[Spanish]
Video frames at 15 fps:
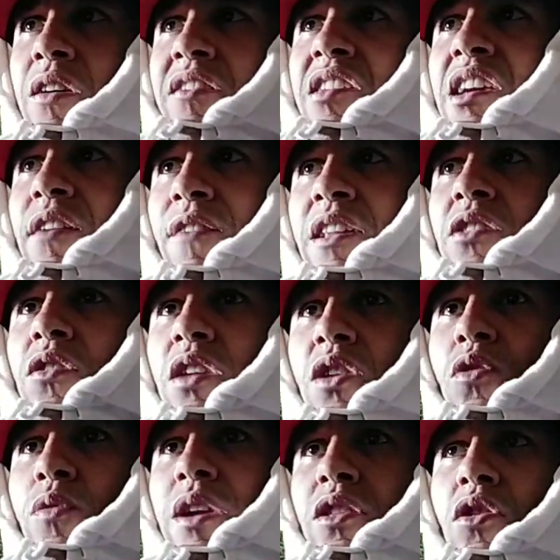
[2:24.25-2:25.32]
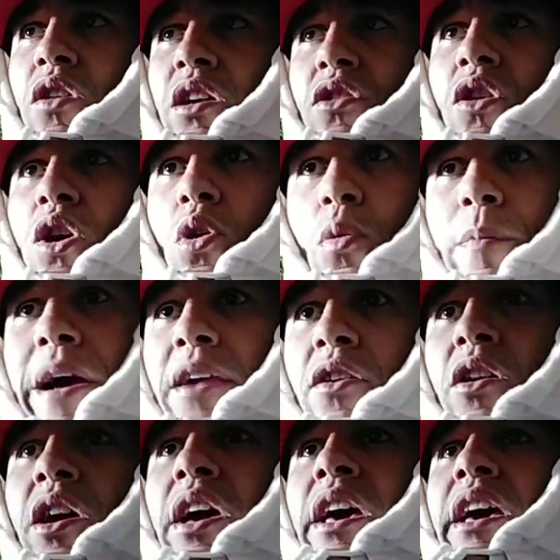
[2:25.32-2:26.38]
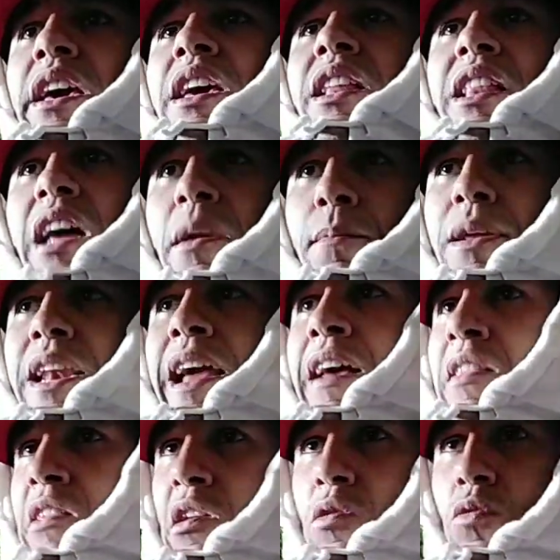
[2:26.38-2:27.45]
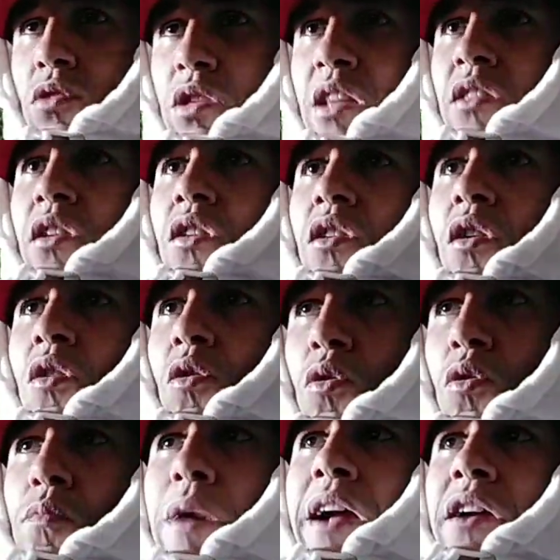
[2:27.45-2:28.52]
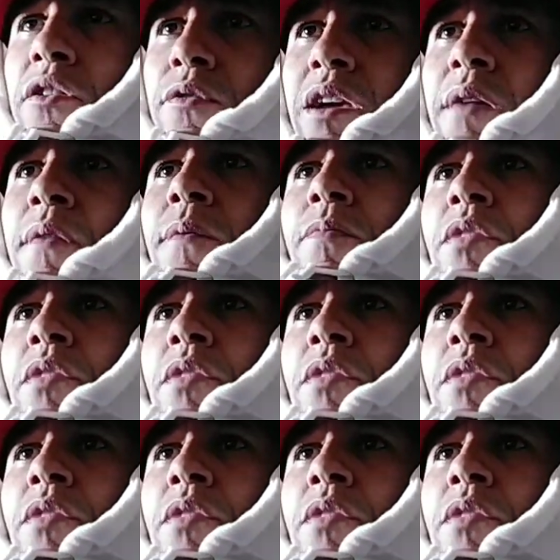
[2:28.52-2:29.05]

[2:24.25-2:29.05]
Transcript: Así que Beto descubre todo esto de Gumaro y termina discutiendo con Gumaro, ¿bien?